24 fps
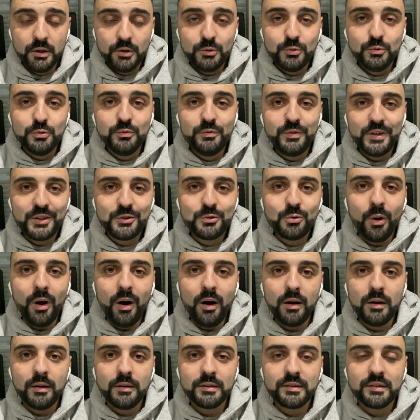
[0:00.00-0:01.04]
une
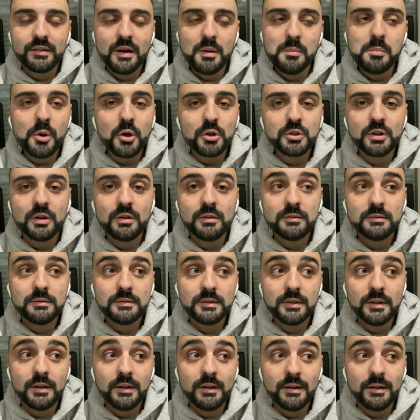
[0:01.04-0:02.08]
victoire, c'est important.
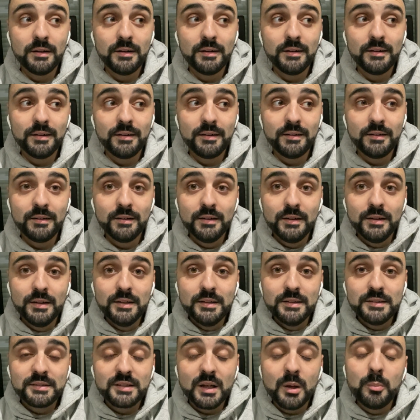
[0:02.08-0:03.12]

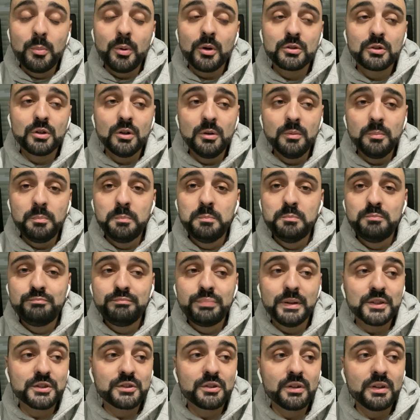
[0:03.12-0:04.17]
c'est important
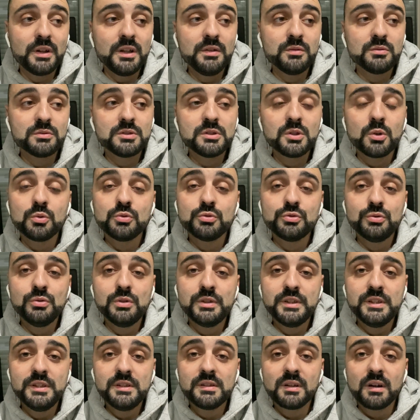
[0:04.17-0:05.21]
parce qu'il y en a, ils vont dire on joue le
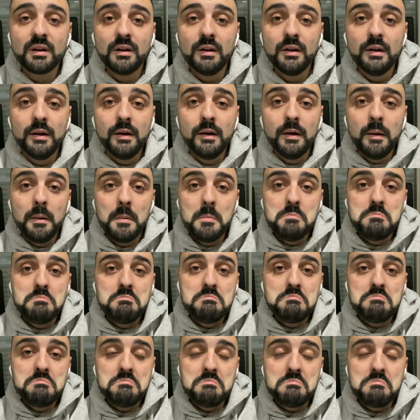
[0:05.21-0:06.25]
titre.
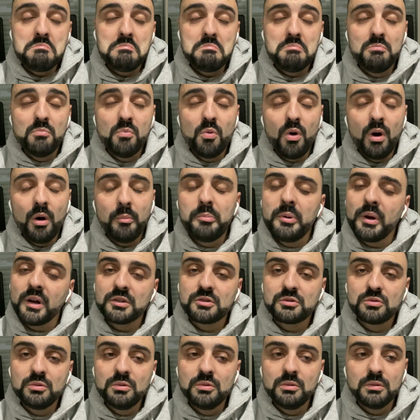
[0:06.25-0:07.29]
Moi,
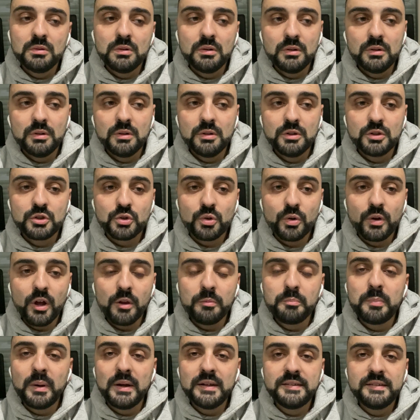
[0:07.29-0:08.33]
perso, je regarde
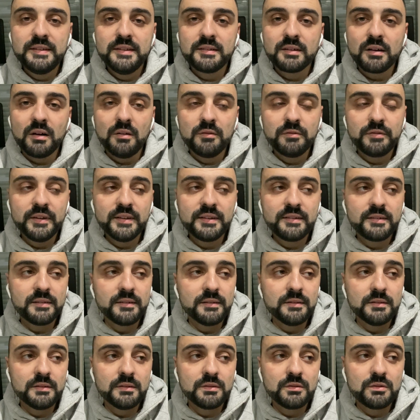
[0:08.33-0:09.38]
pas le titre. En fait,
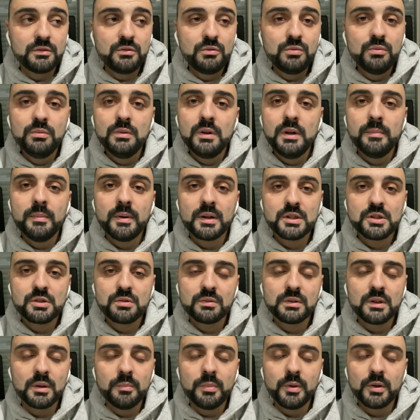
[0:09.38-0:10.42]
tous les matchs
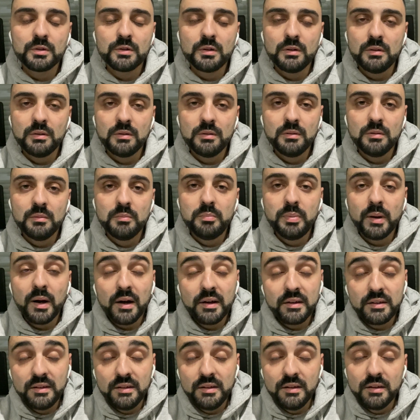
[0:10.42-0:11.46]
sont importants.
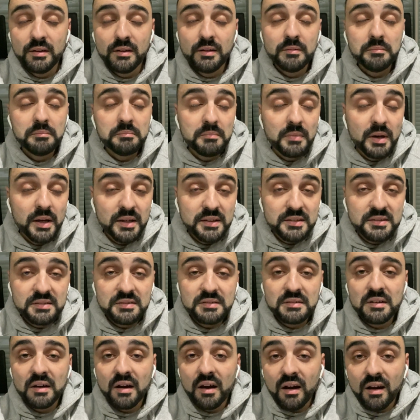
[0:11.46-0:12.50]
Paris, Metz,
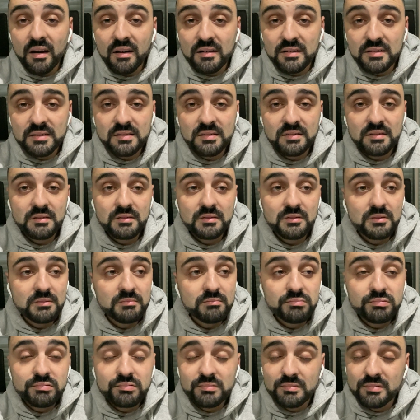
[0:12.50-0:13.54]
Reims,
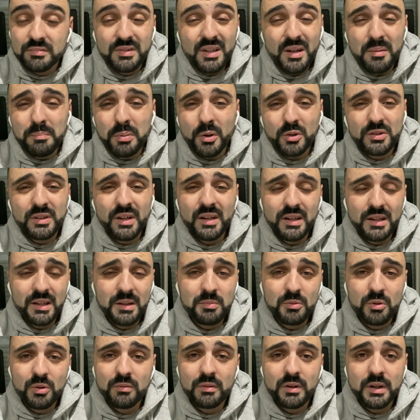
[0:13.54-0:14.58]
n'importe quelle équipe
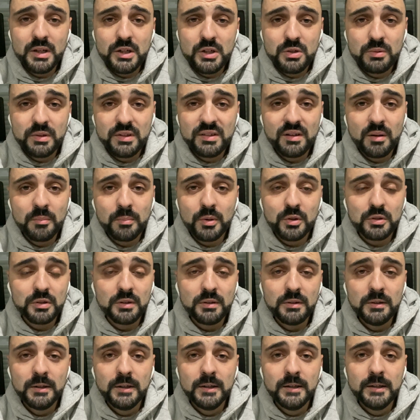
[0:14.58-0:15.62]
qu'on va aller jouer, c'est important.